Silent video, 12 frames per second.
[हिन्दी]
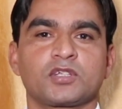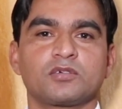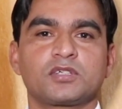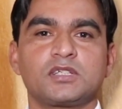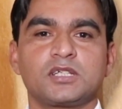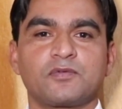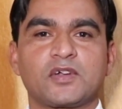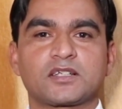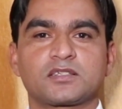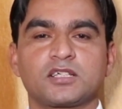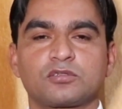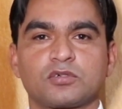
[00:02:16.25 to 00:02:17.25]
क्योंकि ये
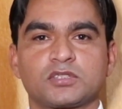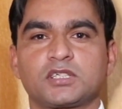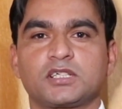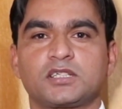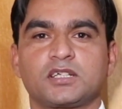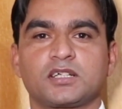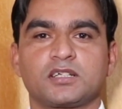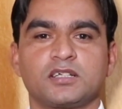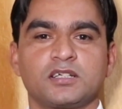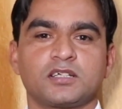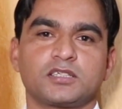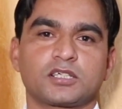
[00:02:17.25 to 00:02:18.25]
फैसला तुरंत लेते हैं
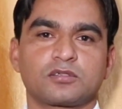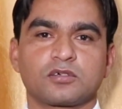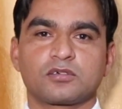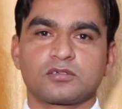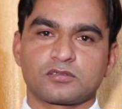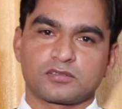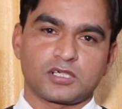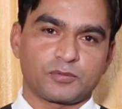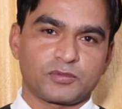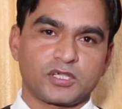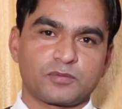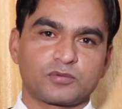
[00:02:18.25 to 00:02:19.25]
या तो
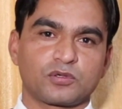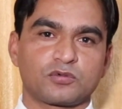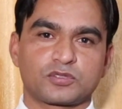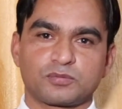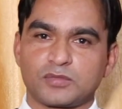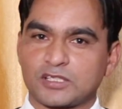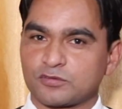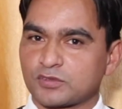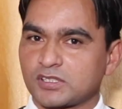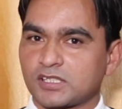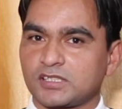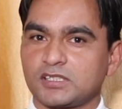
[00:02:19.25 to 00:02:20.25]
अपने आप को लॉस
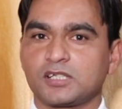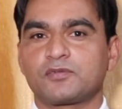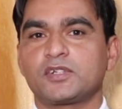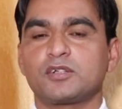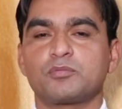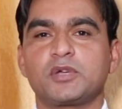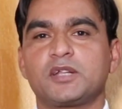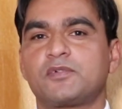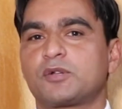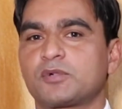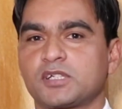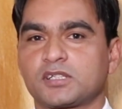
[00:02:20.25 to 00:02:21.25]
महसूस करते हैं या फिर
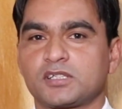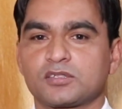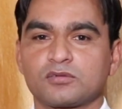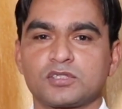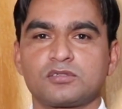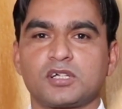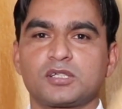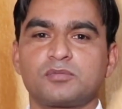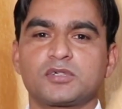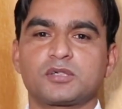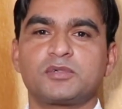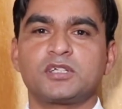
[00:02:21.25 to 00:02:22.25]
बेनिफिट में जाते हैं क्योंकि जो
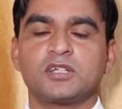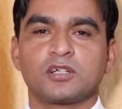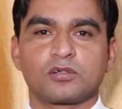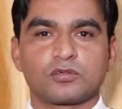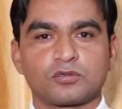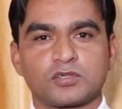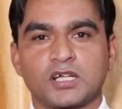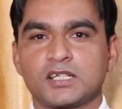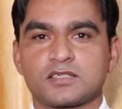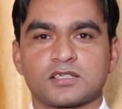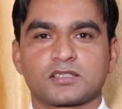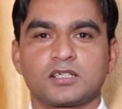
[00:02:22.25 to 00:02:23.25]
आदमी कभी लॉस उठा
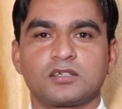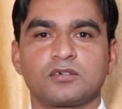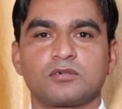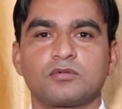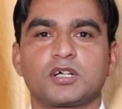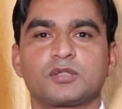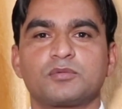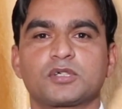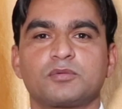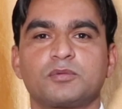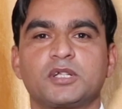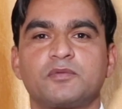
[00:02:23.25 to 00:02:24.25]
नहीं सकता वो आदमी
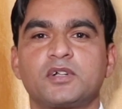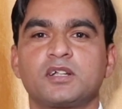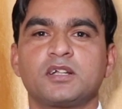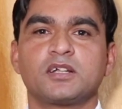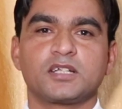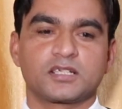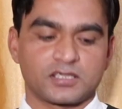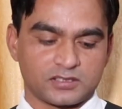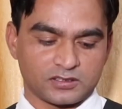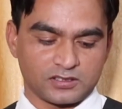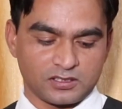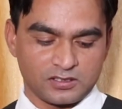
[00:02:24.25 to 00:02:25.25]
कभी बेनिफिट नहीं कर
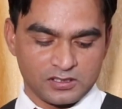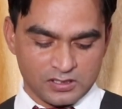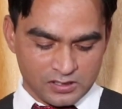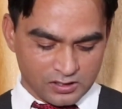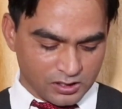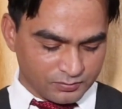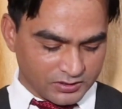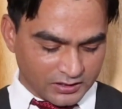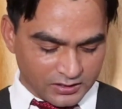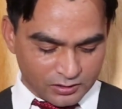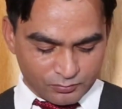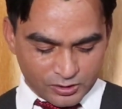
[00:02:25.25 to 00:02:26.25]
सकता अब
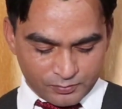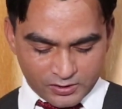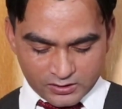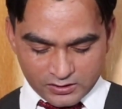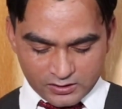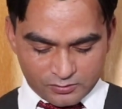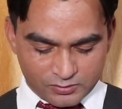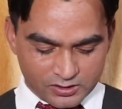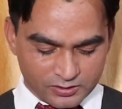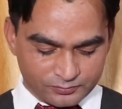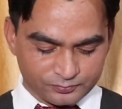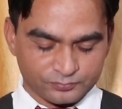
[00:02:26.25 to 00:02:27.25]
सेकेंड नंबर पर आता है हमारा